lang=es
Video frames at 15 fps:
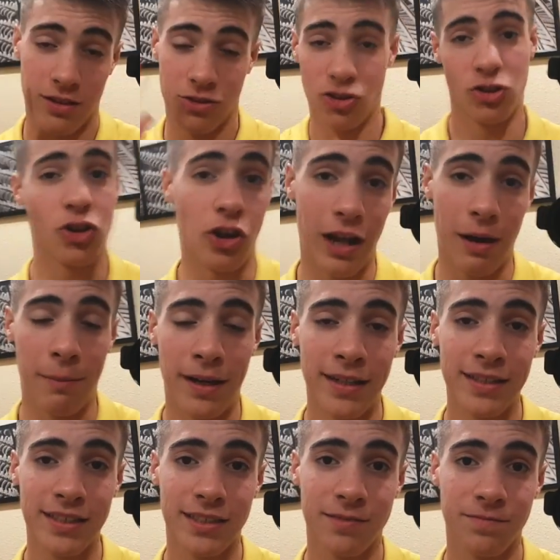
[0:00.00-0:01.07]
No sigo nada
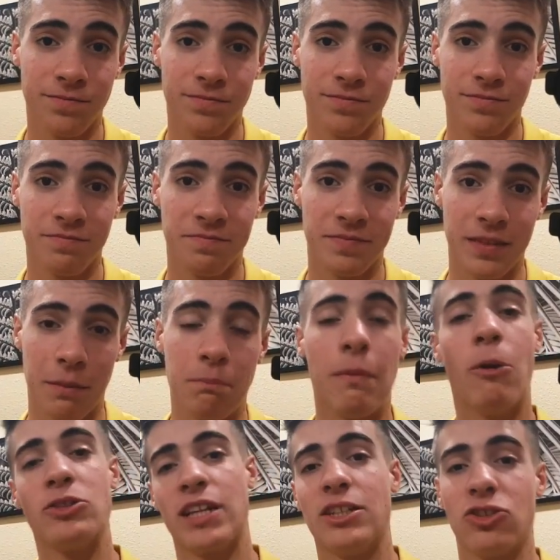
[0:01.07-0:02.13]
más,
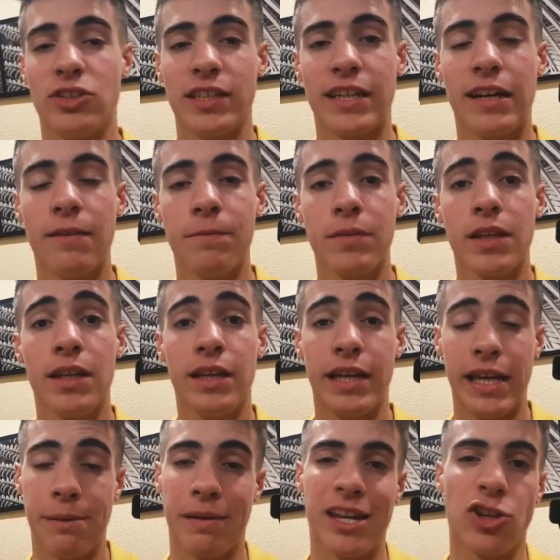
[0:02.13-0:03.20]
vamos a la discoteca
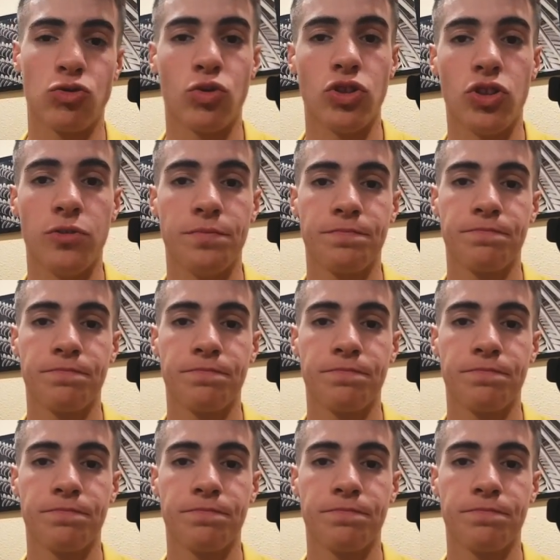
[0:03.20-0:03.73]
y mañana os cuento.